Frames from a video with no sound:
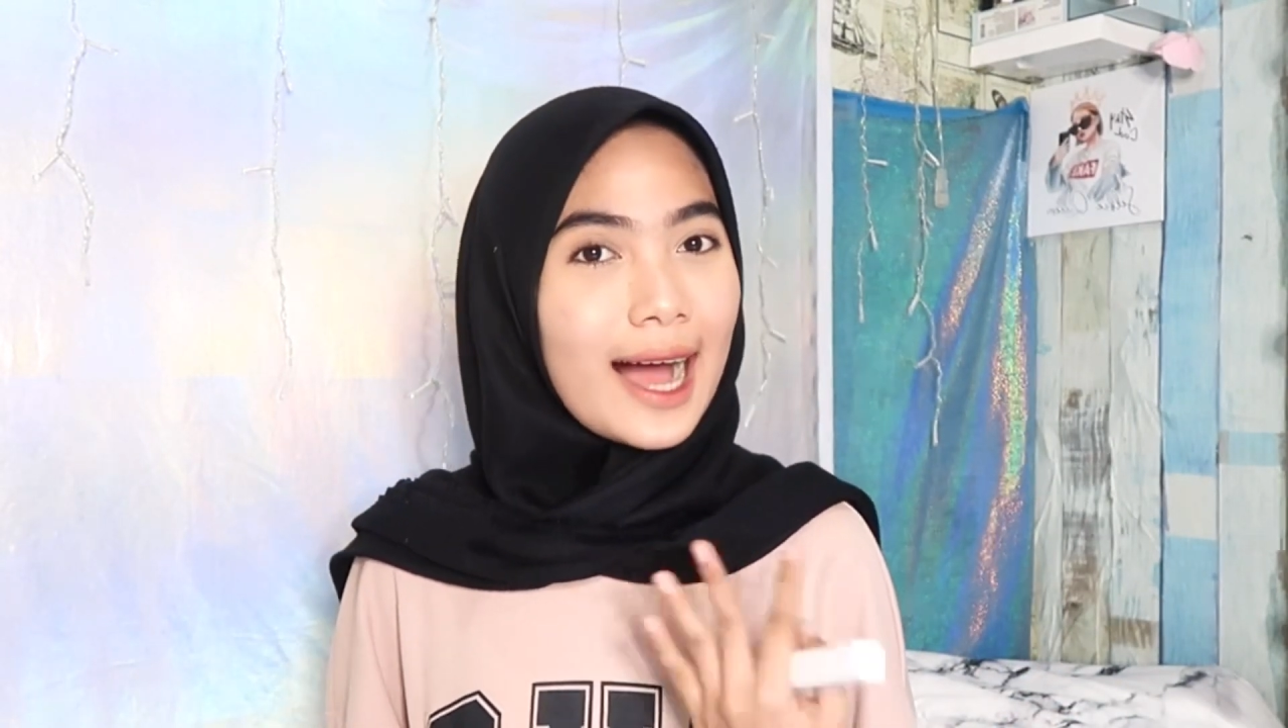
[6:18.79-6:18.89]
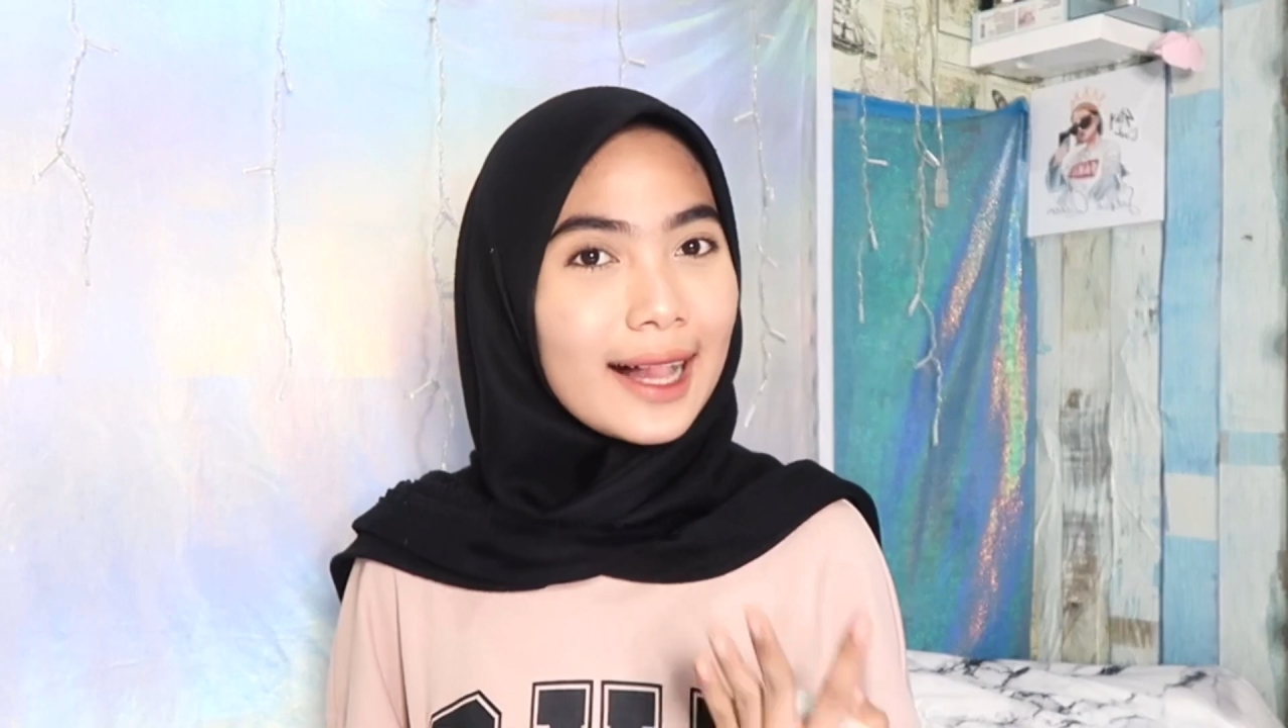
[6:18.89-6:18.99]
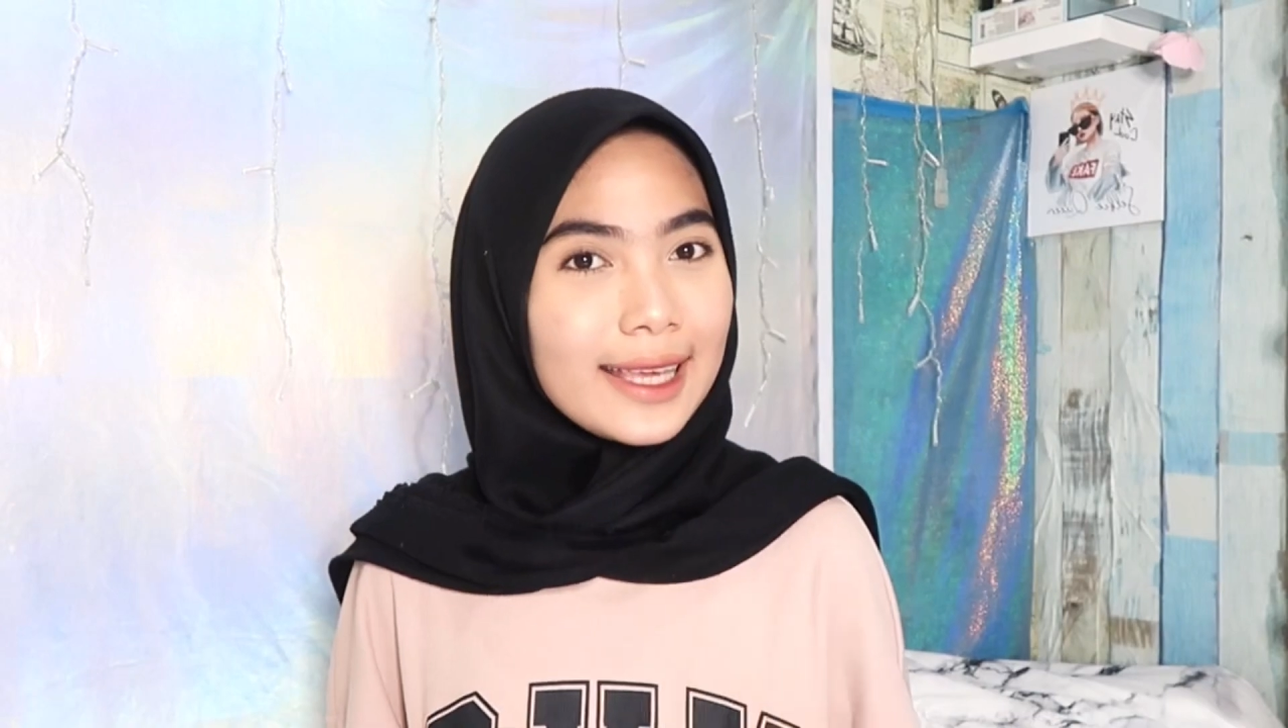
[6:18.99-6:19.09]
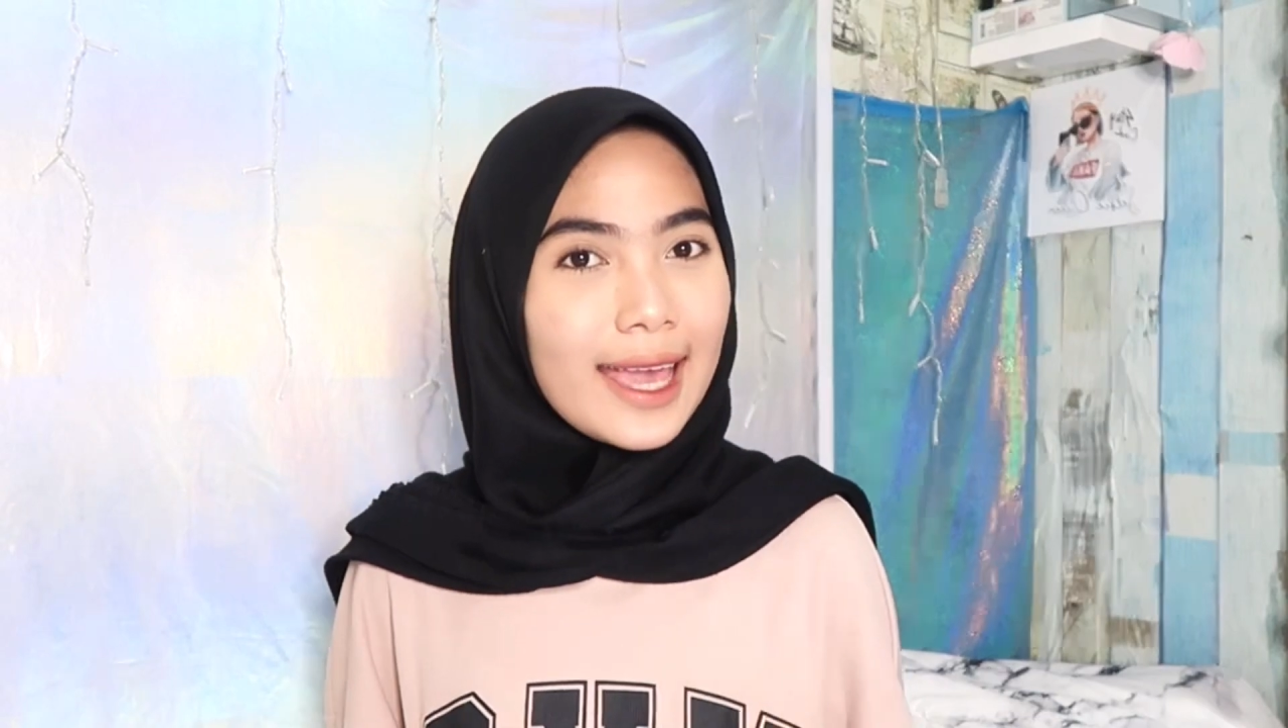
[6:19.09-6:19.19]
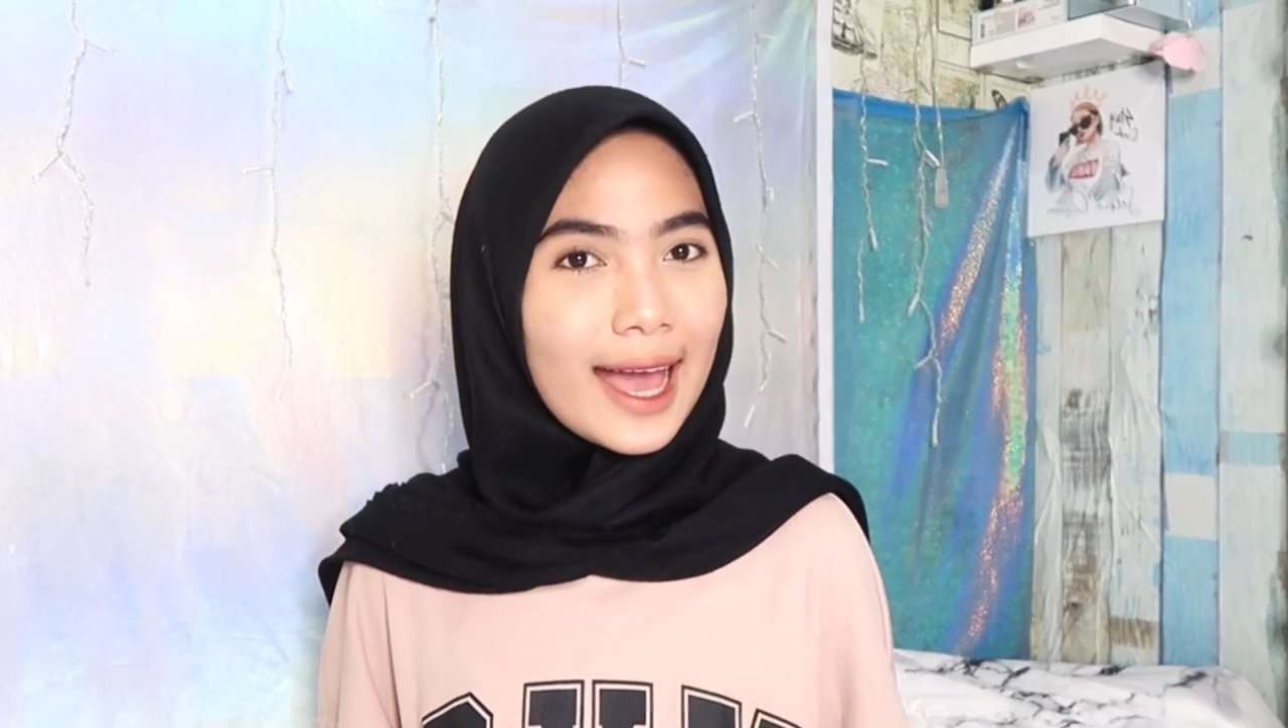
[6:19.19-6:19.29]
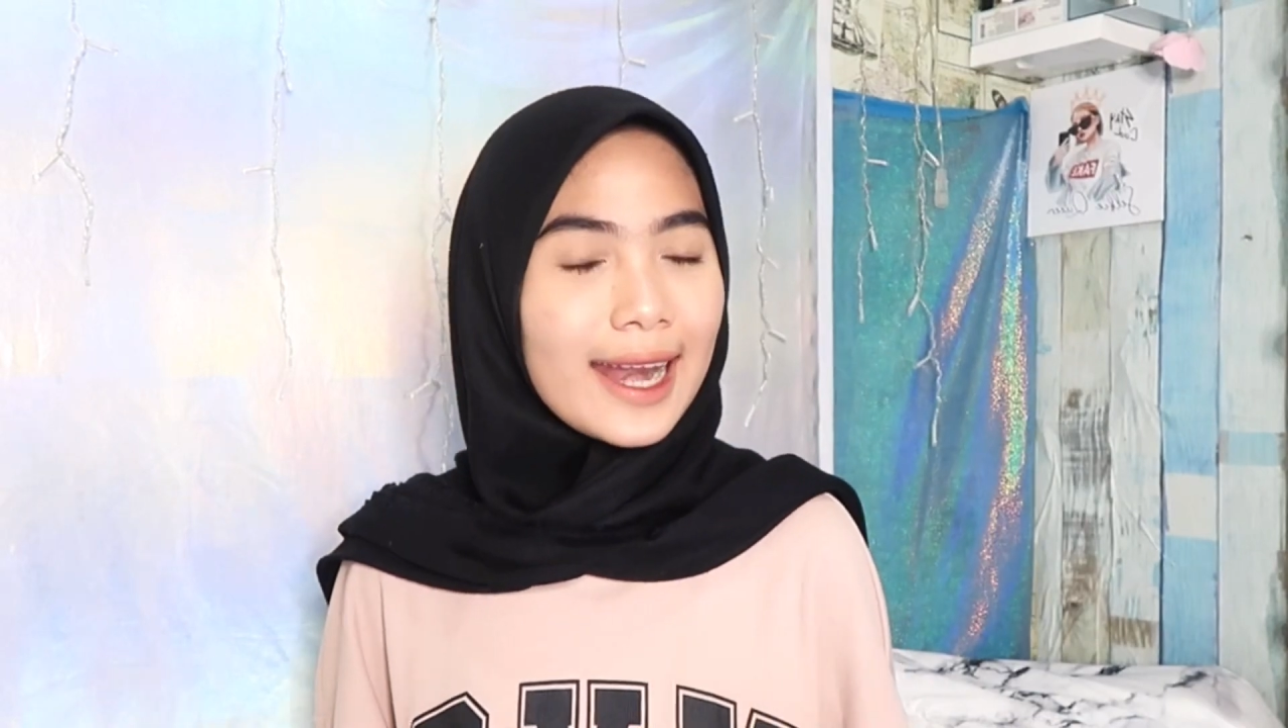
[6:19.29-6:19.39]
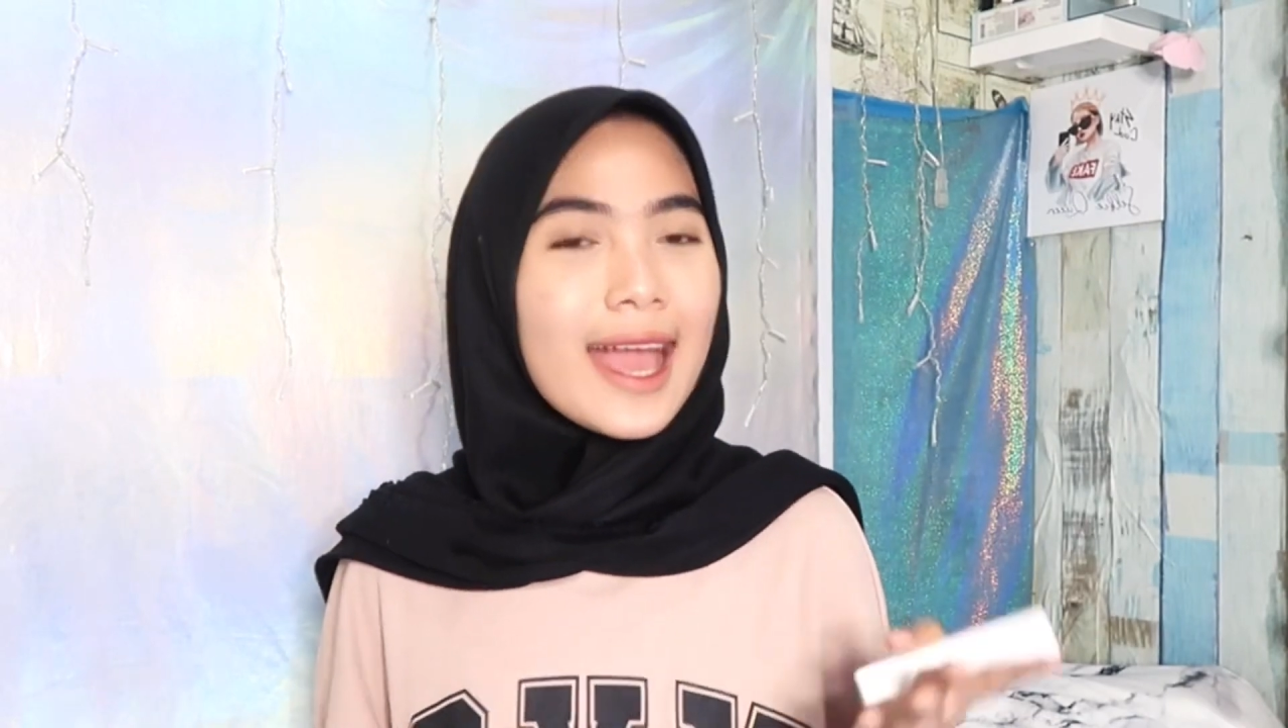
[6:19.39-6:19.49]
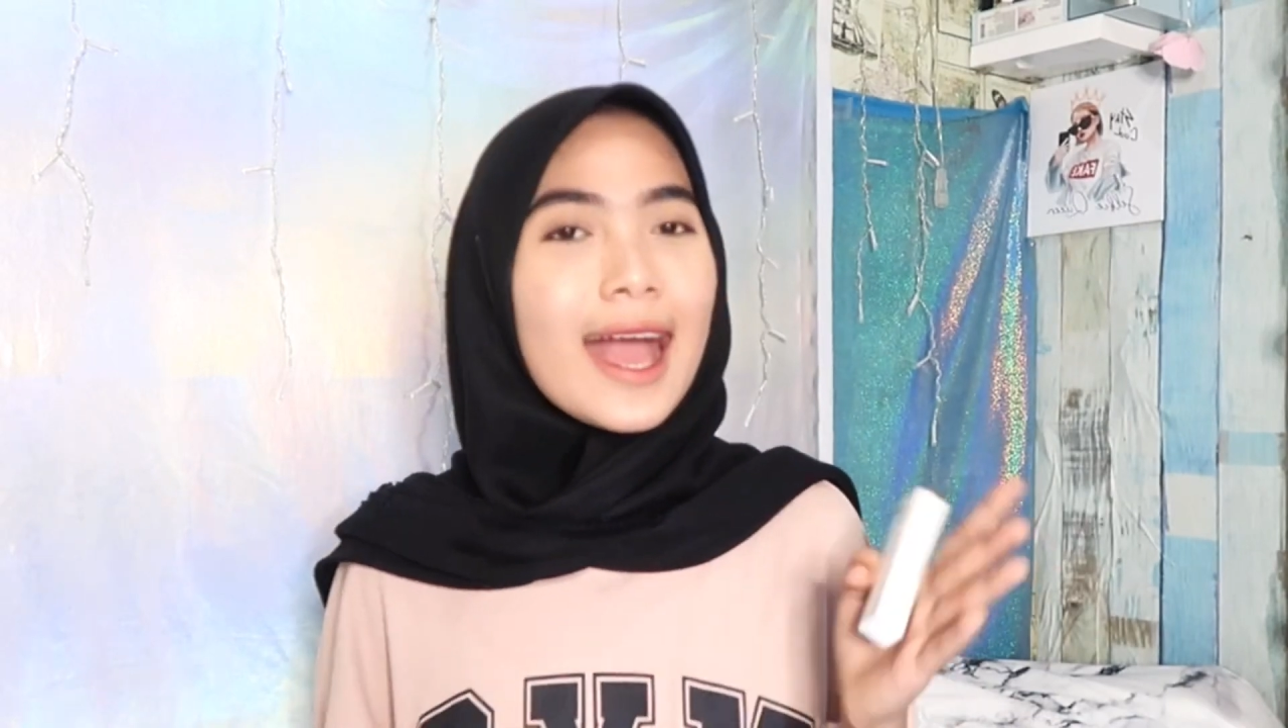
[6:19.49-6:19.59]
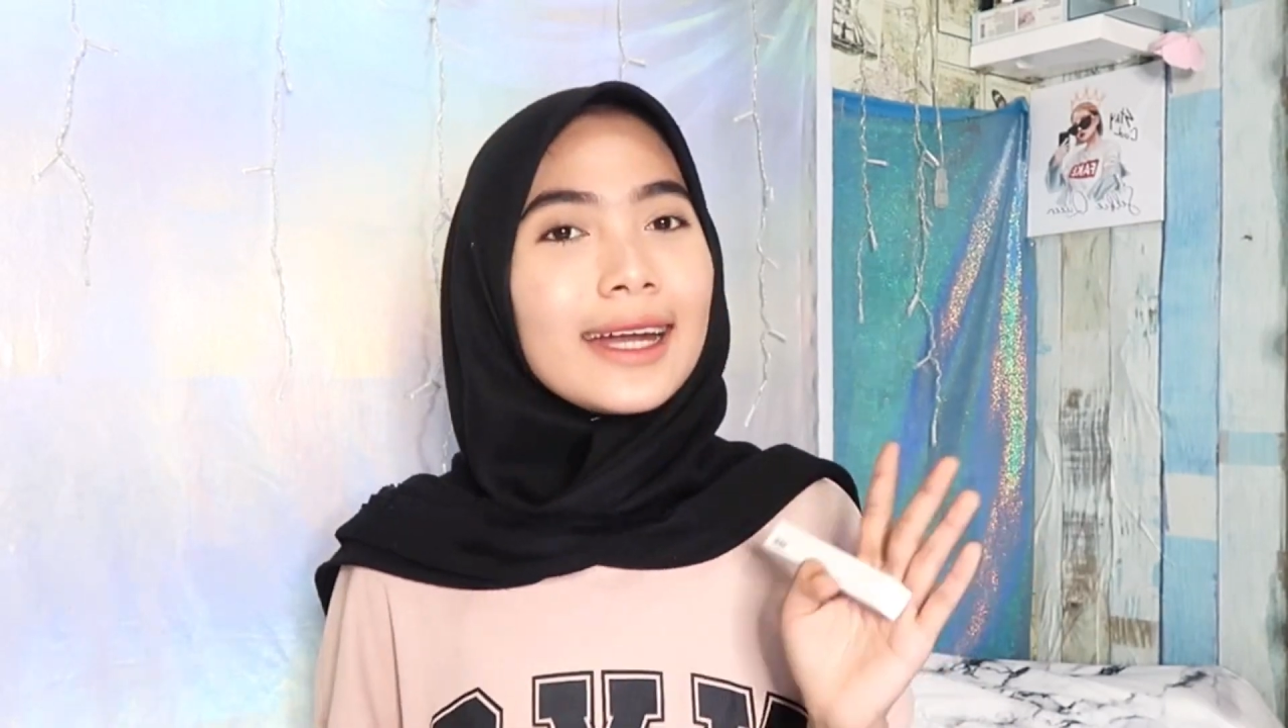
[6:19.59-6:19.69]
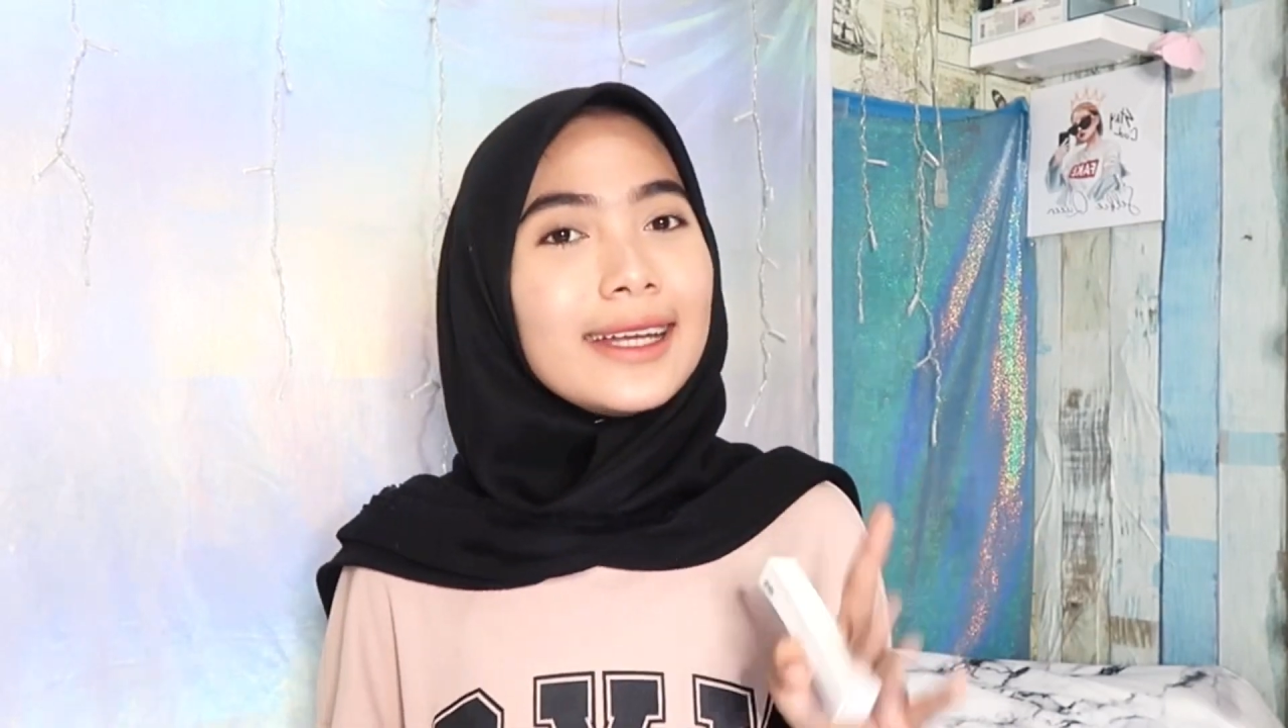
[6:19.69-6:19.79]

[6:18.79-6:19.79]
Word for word: kalian